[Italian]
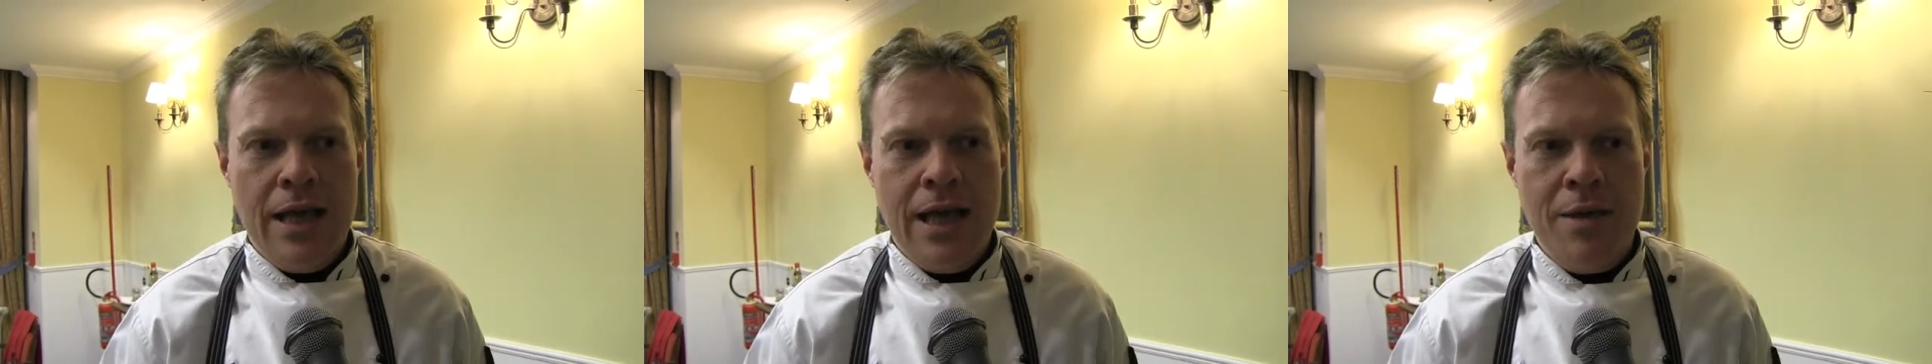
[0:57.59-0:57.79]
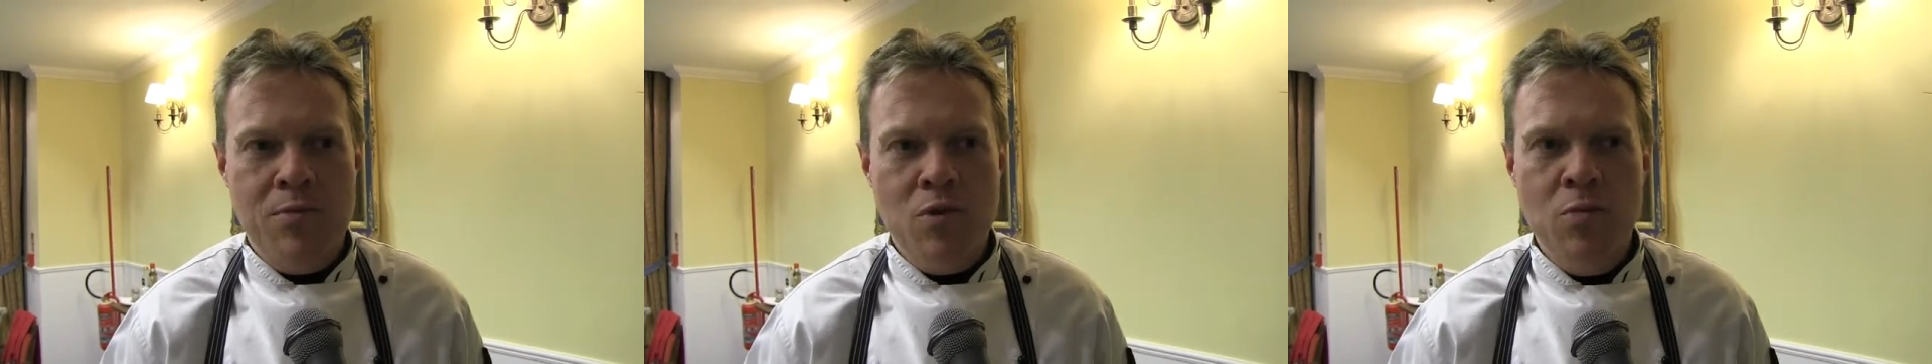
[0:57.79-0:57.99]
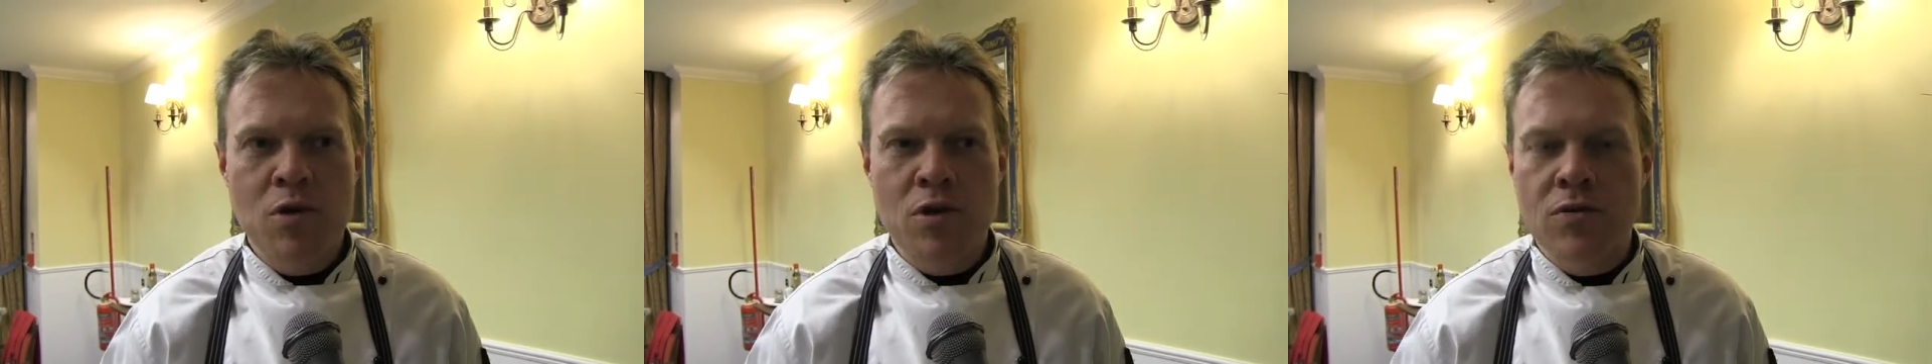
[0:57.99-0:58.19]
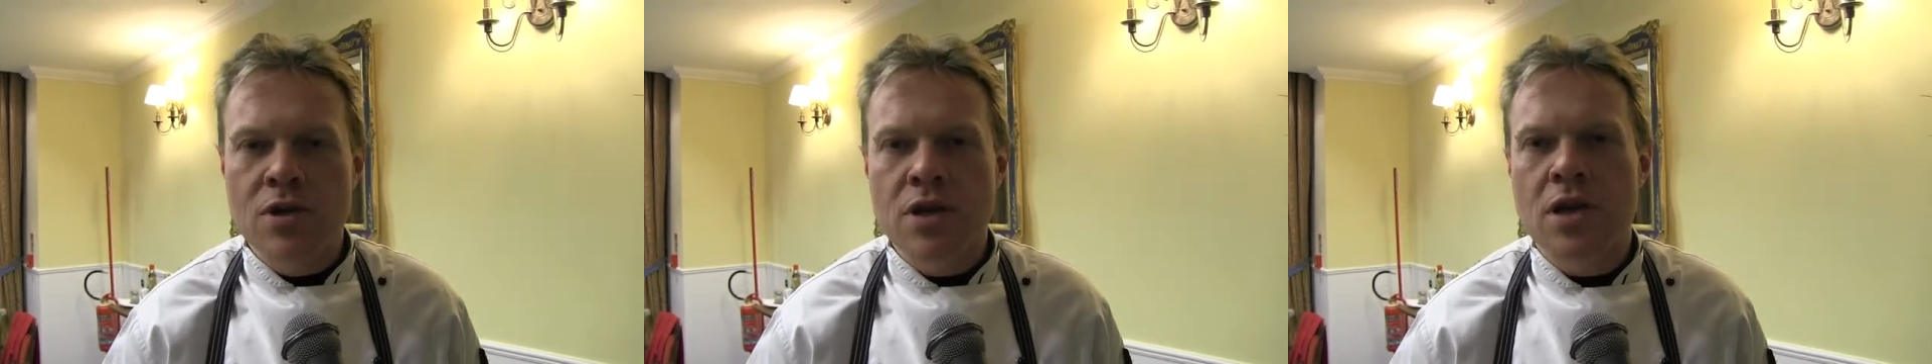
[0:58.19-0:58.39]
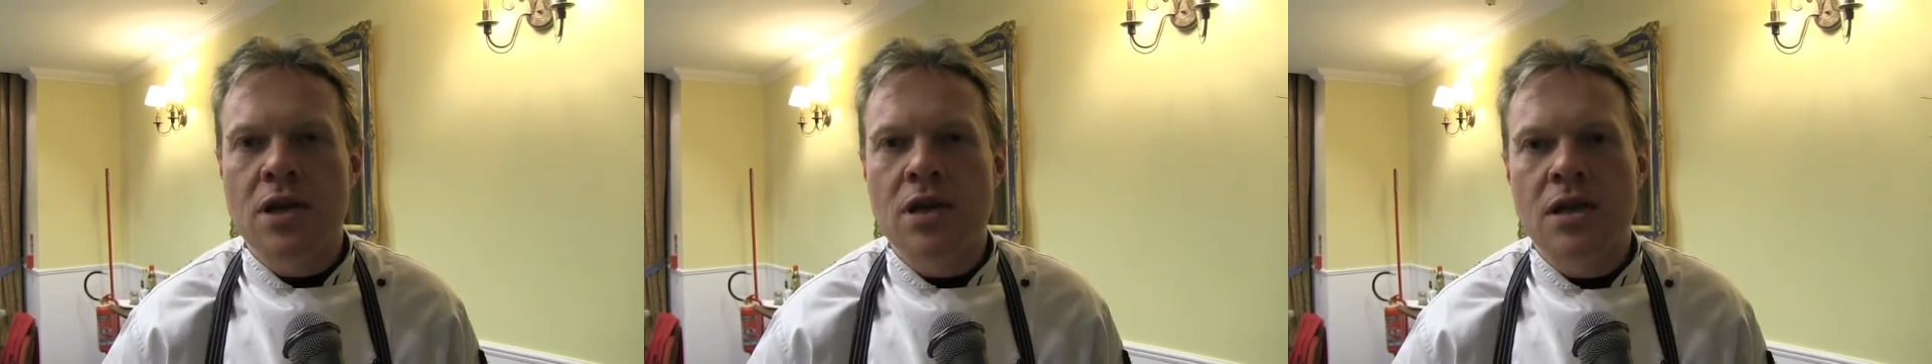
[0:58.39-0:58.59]
E in più per
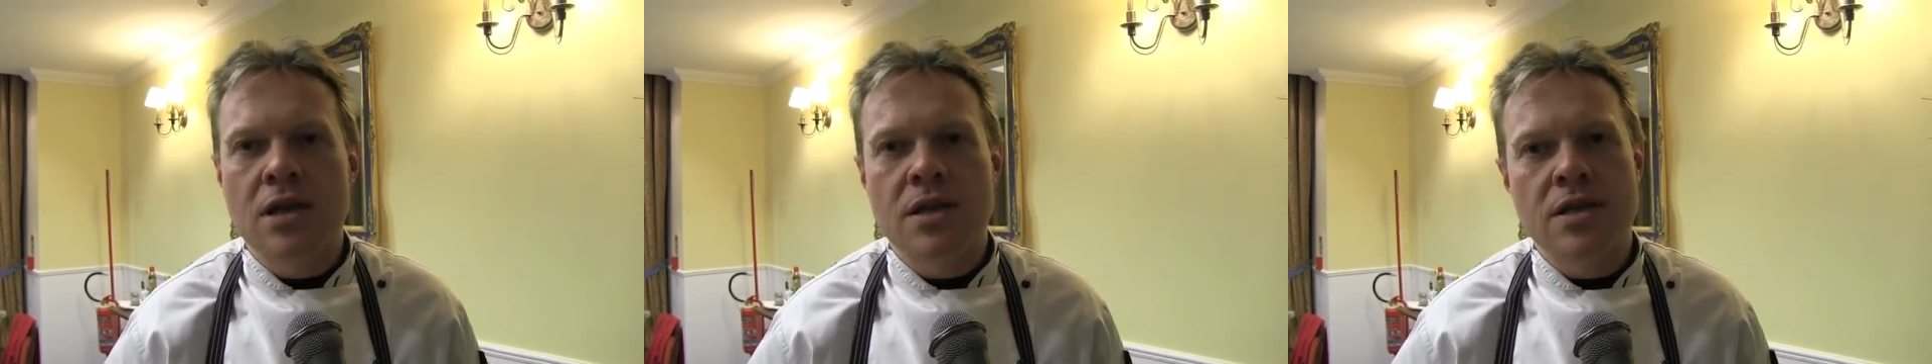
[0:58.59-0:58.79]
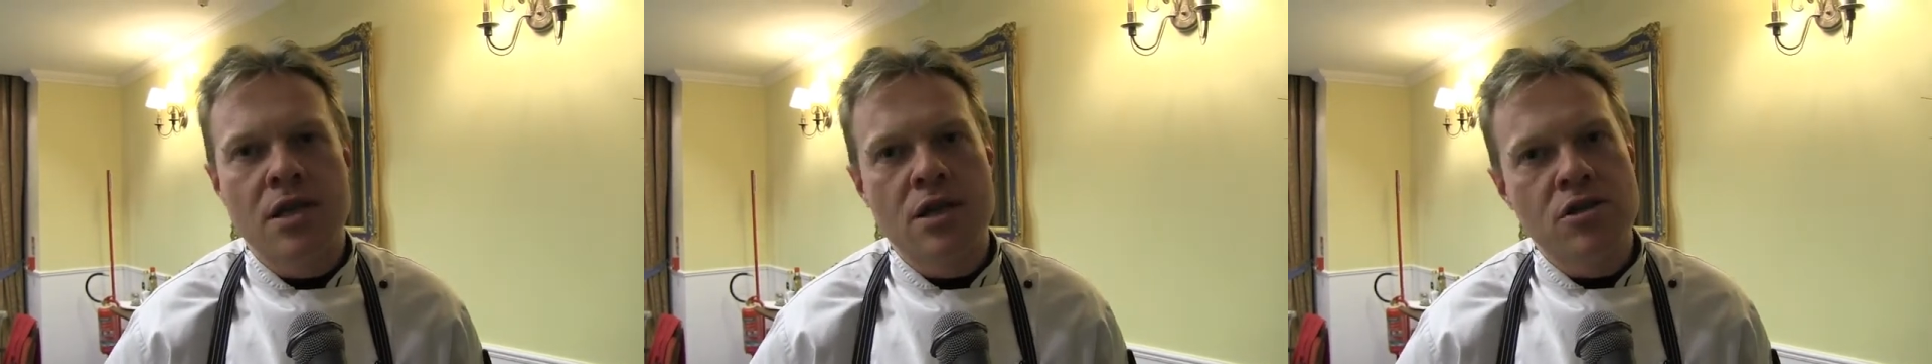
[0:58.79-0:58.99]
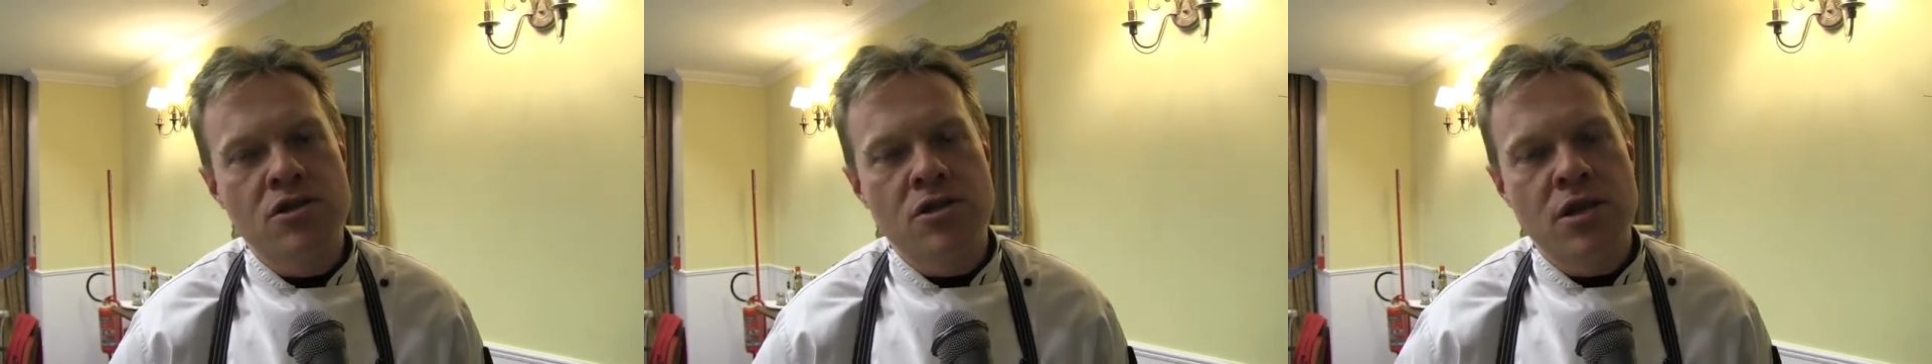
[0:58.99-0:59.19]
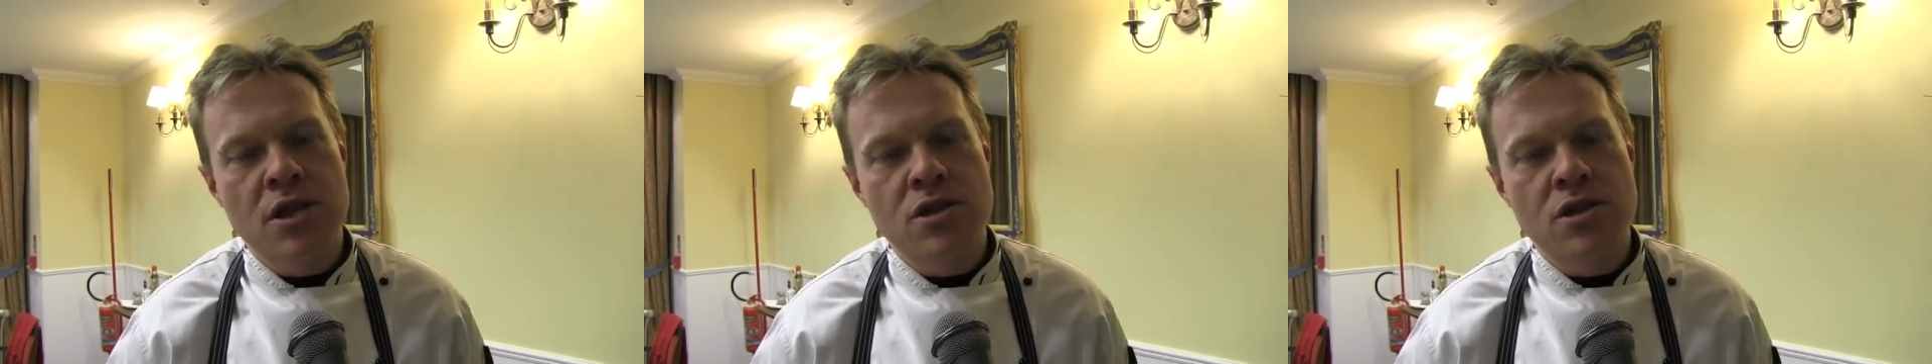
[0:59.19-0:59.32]
unire le tradizioni